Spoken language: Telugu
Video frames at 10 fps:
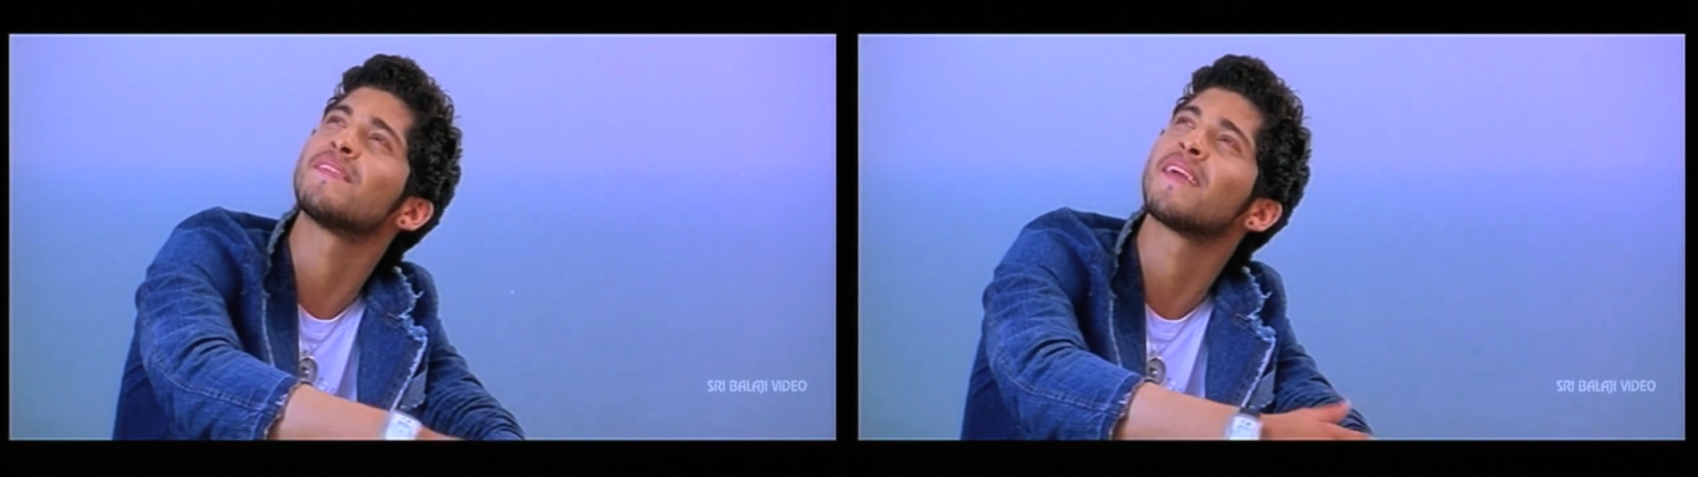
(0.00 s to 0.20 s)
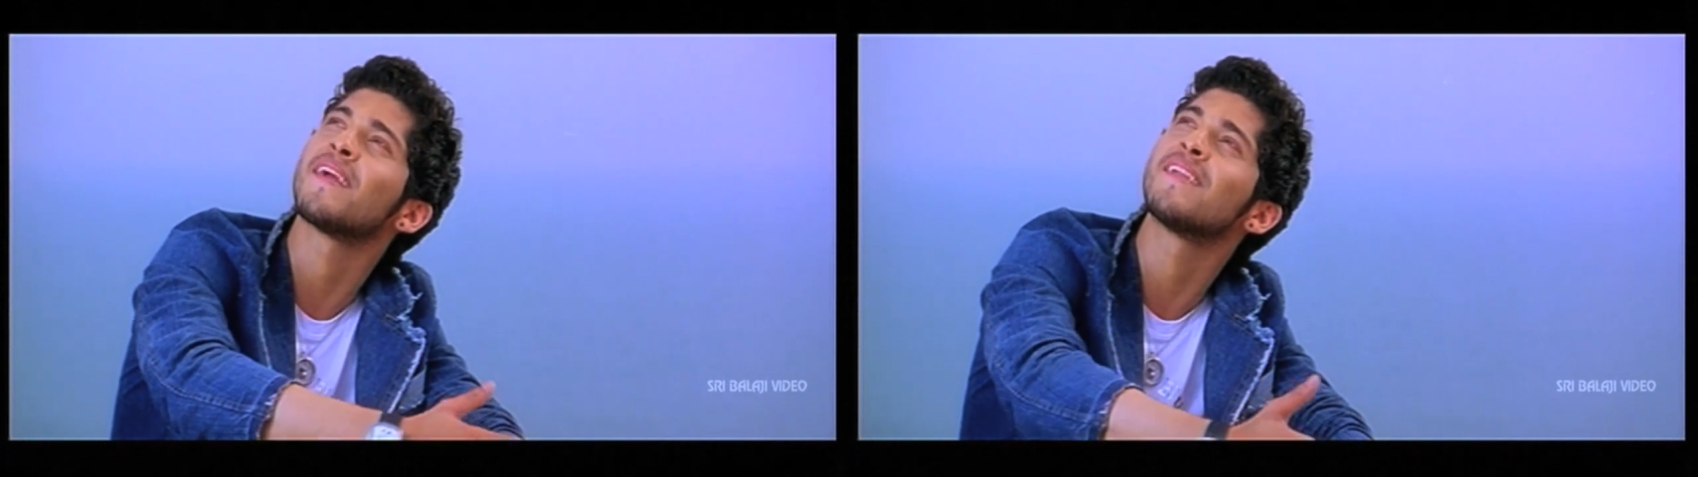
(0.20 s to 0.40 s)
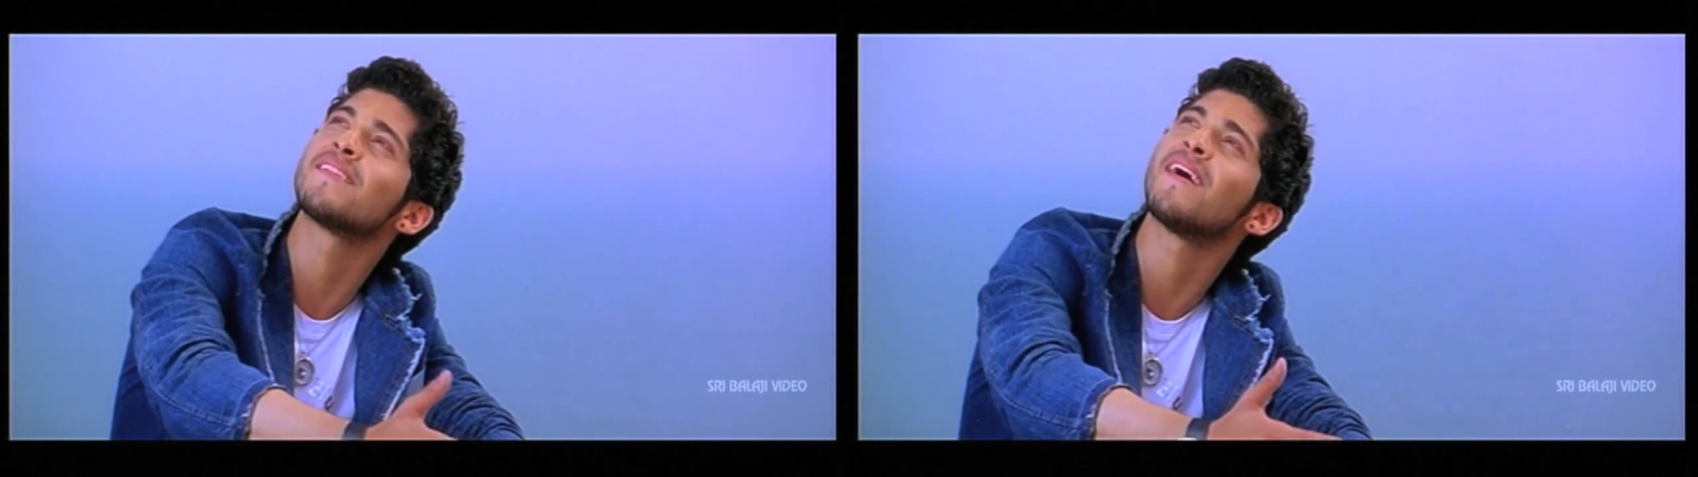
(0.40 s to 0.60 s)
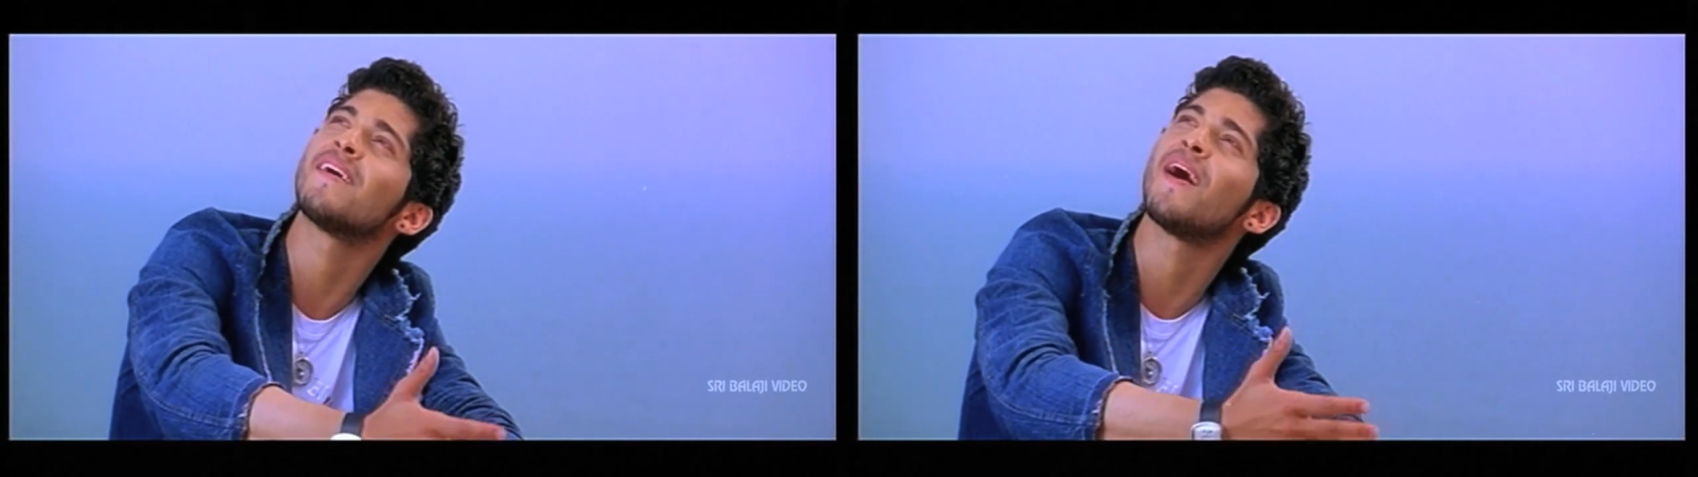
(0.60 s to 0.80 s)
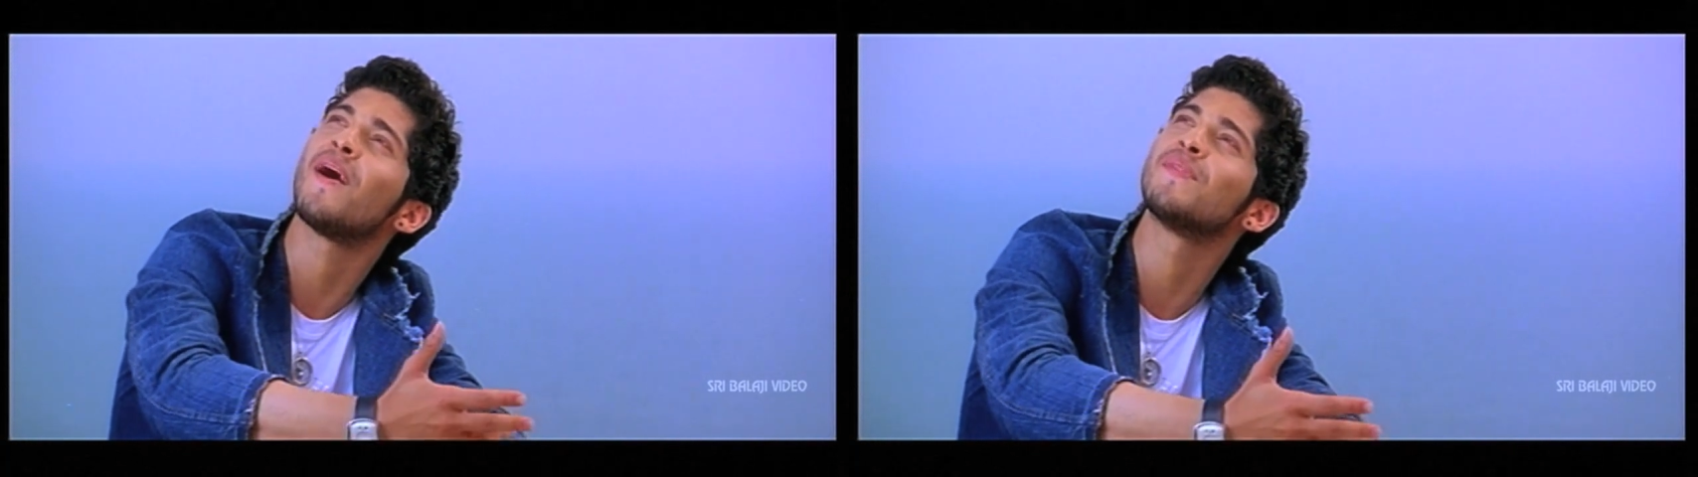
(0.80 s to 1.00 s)
దాన్ని వింటూ
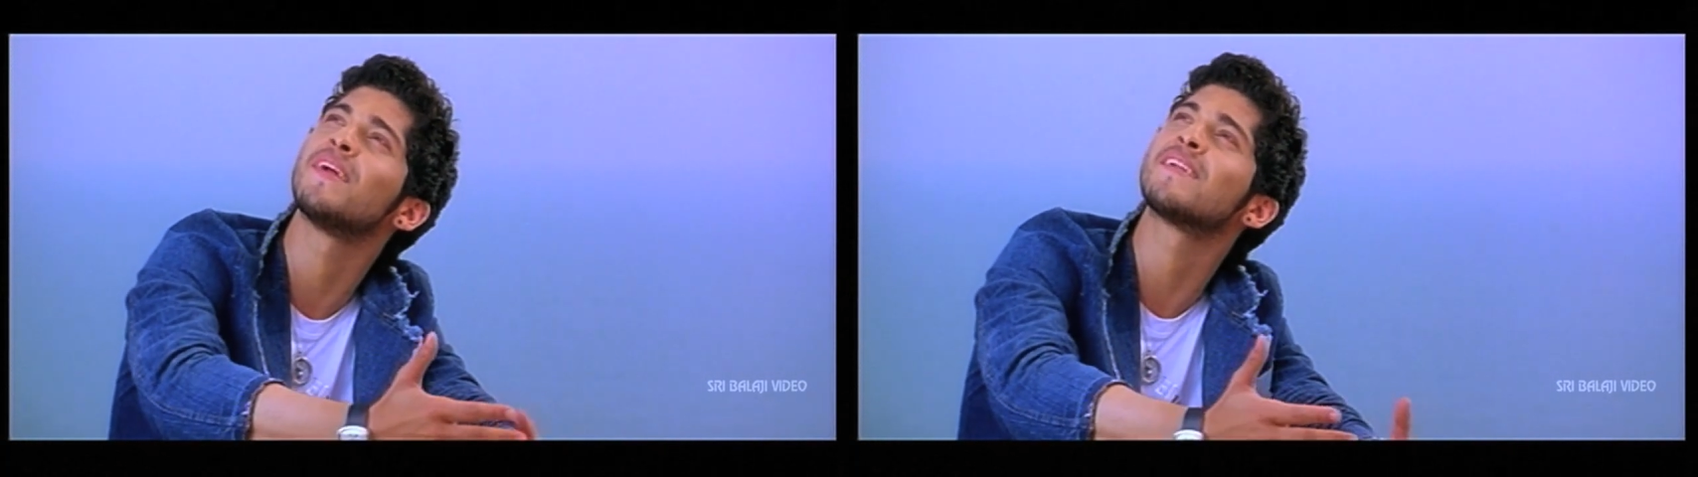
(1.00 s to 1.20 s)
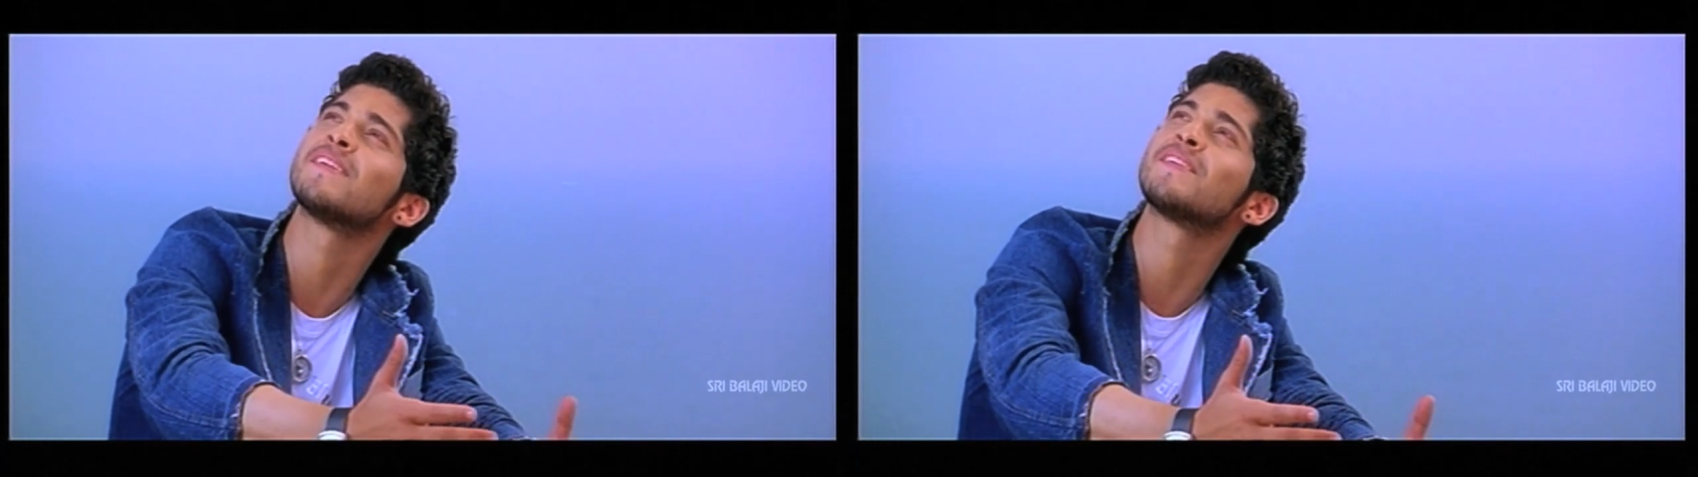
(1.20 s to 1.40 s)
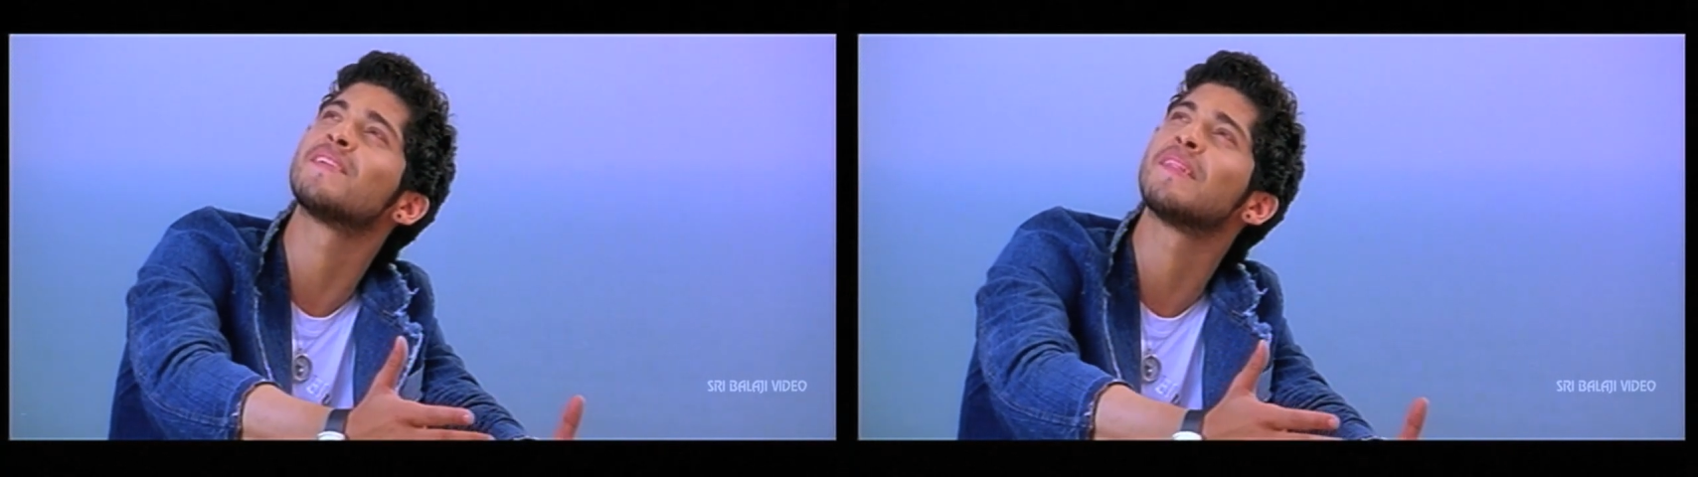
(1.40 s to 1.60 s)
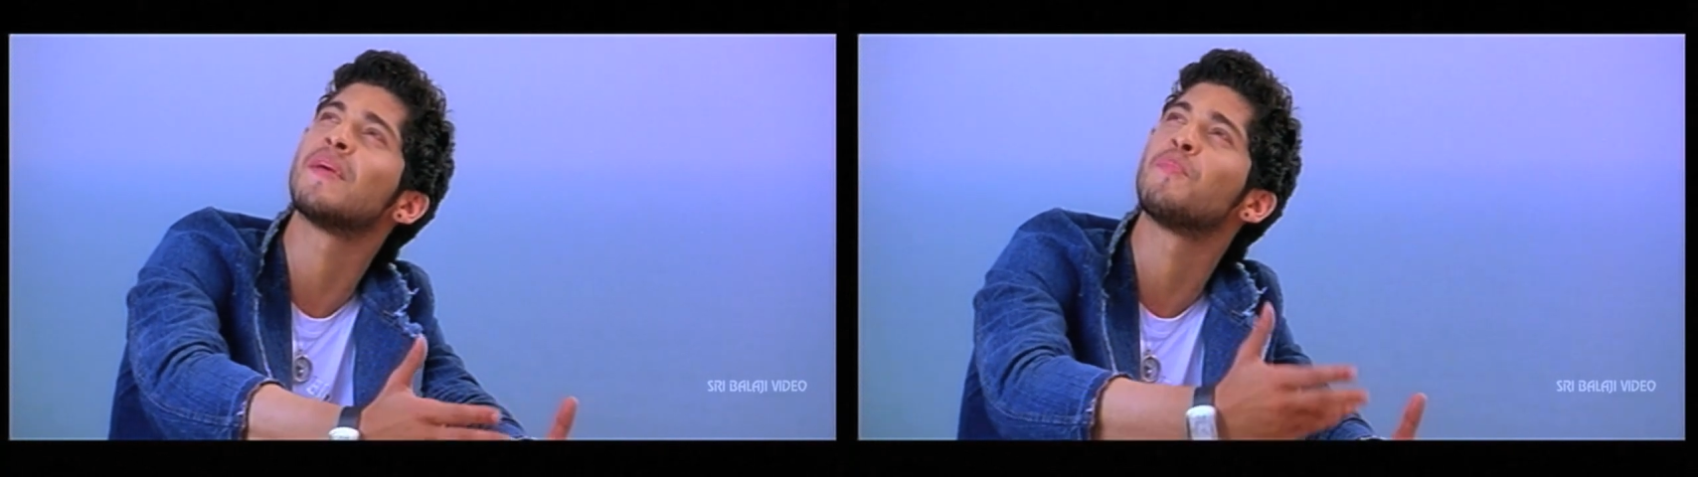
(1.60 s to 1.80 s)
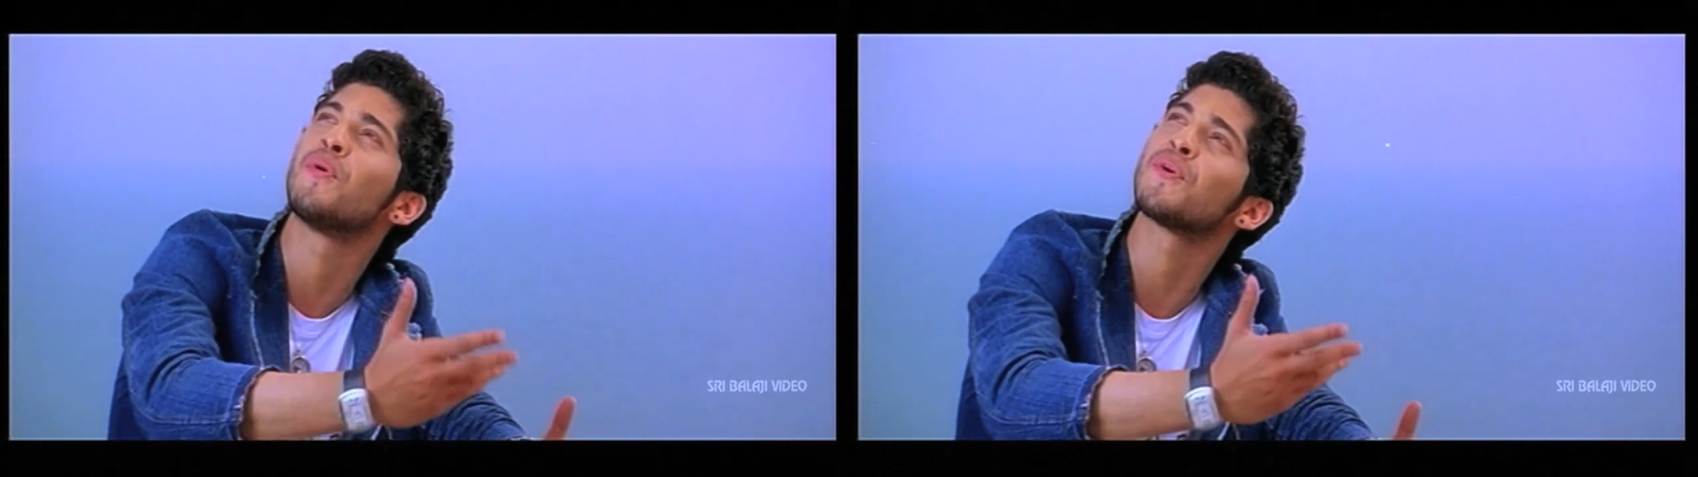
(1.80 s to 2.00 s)
ఏ టెన్షన్ లేకుండా బతికే
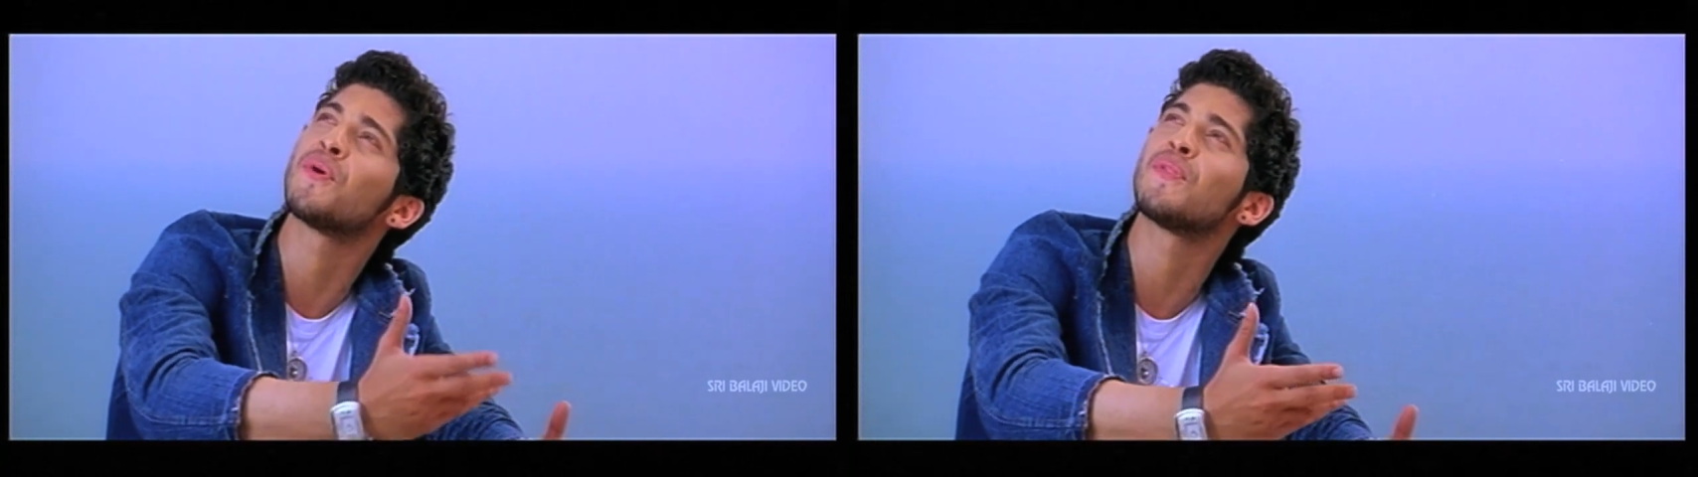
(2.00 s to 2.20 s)
అదృష్టం